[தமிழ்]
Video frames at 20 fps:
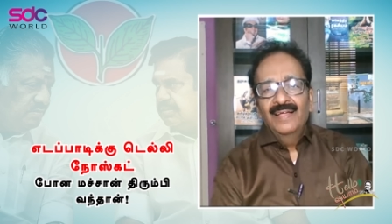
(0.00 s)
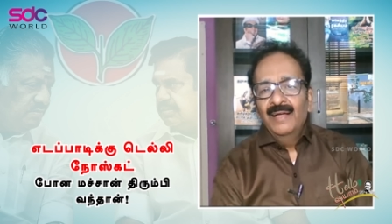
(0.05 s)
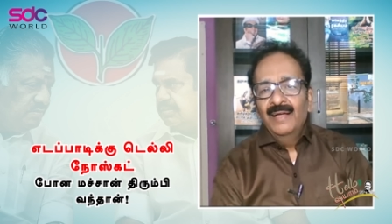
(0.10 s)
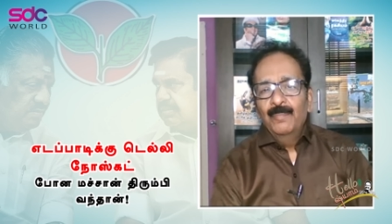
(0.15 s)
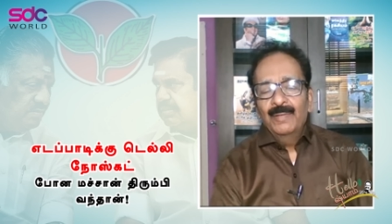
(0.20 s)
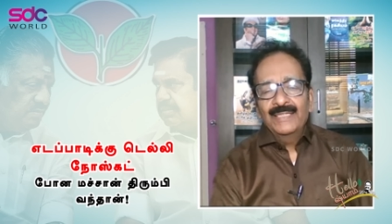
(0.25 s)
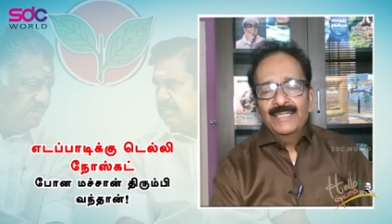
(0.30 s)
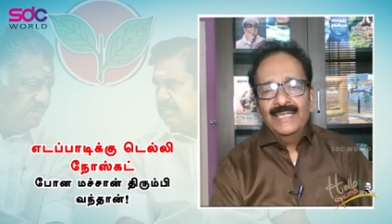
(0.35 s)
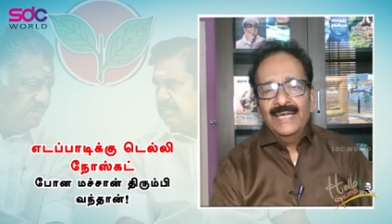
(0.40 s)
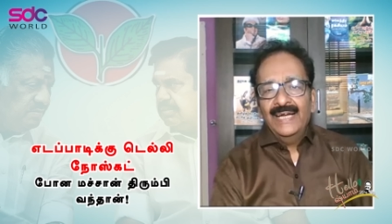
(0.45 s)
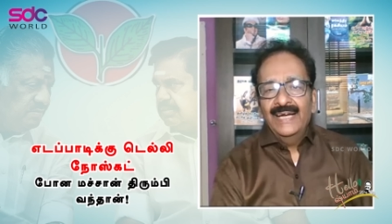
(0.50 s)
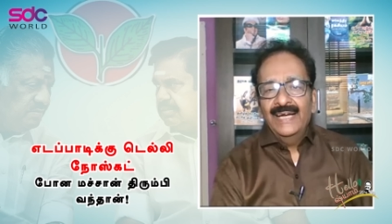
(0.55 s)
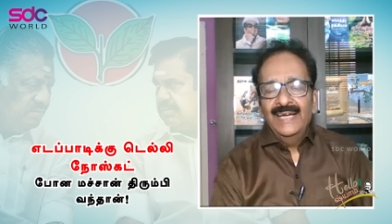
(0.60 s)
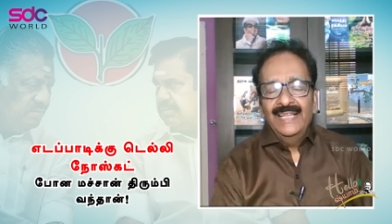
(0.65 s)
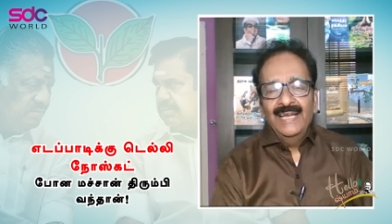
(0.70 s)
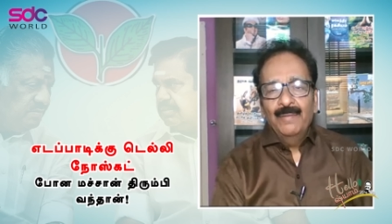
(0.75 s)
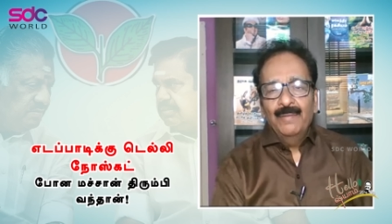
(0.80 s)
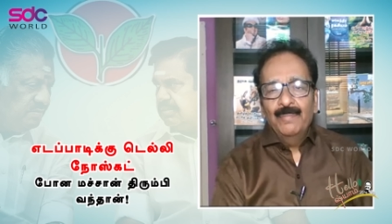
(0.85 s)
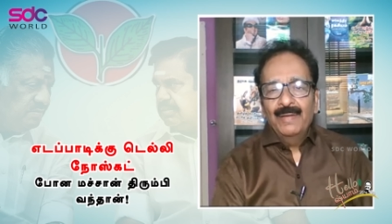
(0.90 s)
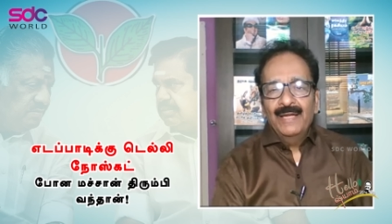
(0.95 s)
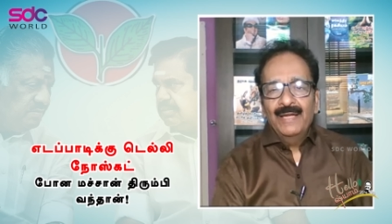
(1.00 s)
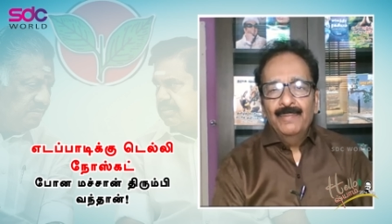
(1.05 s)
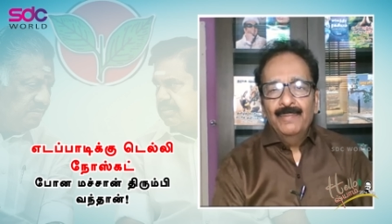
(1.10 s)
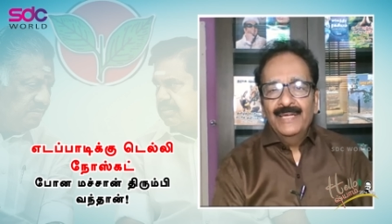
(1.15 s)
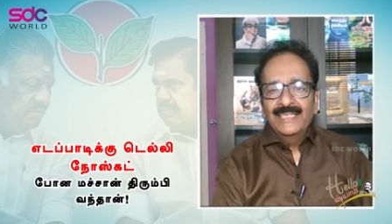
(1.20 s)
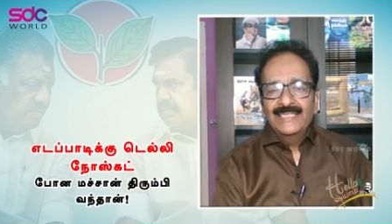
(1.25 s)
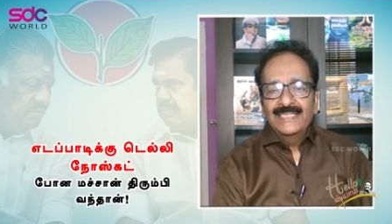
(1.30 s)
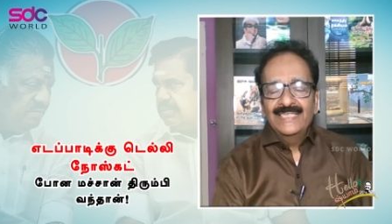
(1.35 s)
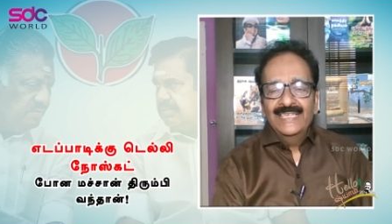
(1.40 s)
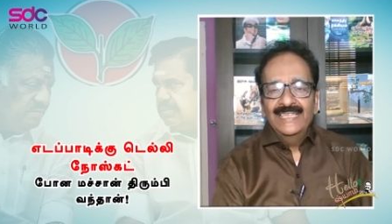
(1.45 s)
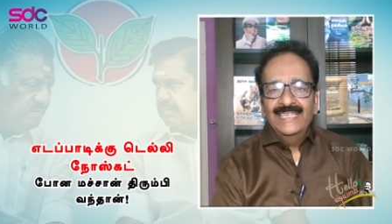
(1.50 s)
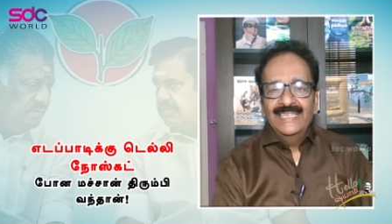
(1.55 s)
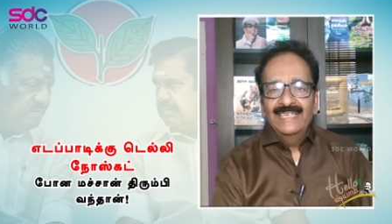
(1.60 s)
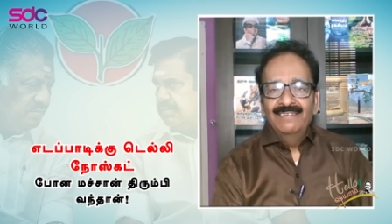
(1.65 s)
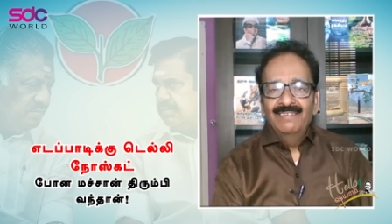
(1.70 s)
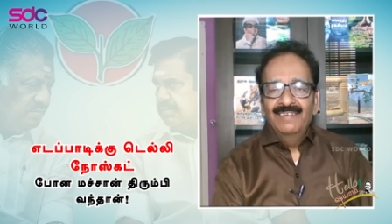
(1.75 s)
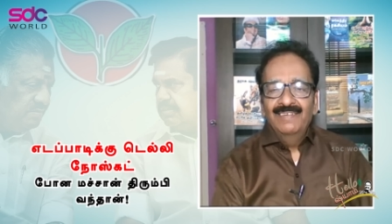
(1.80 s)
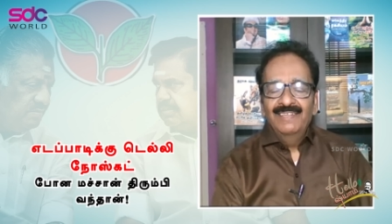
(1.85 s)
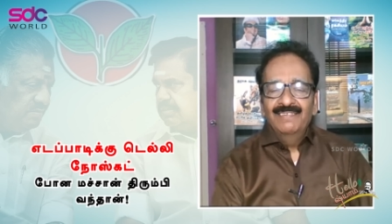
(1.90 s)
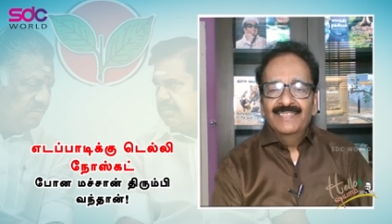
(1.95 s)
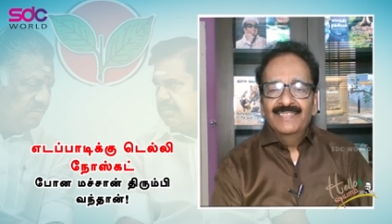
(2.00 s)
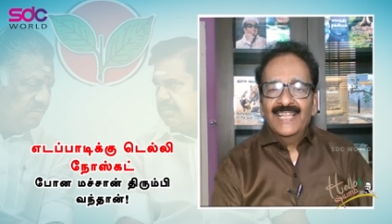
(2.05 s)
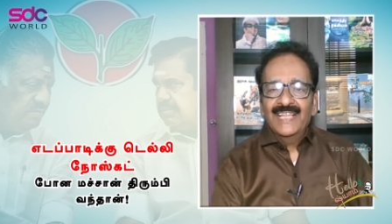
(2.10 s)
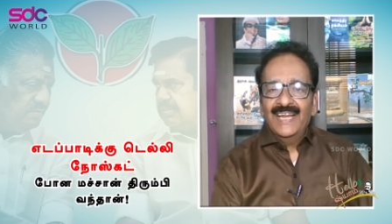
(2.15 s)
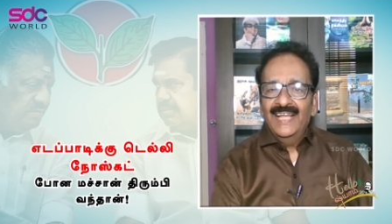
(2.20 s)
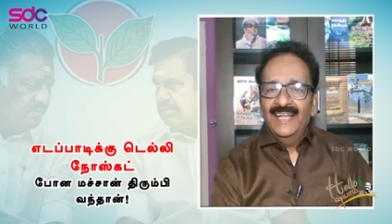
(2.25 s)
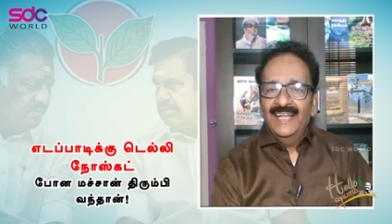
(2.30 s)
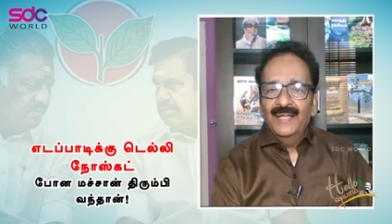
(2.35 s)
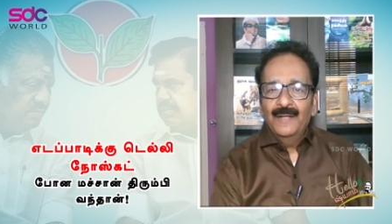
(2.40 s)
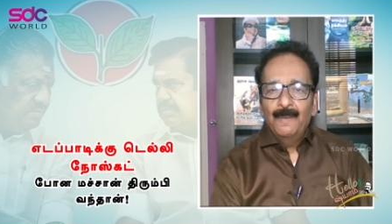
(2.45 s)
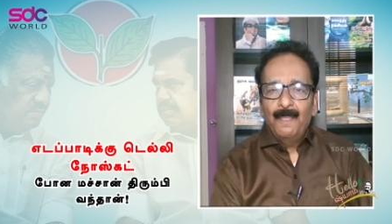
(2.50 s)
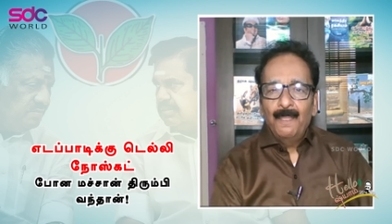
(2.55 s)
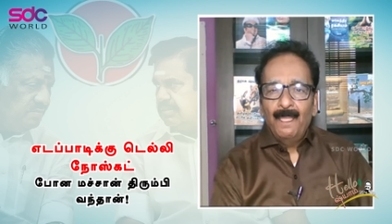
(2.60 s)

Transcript: இங்கு பத்திரிகைகளிலே பெரிய பெரிய செய்திகள் வெளிவந்தன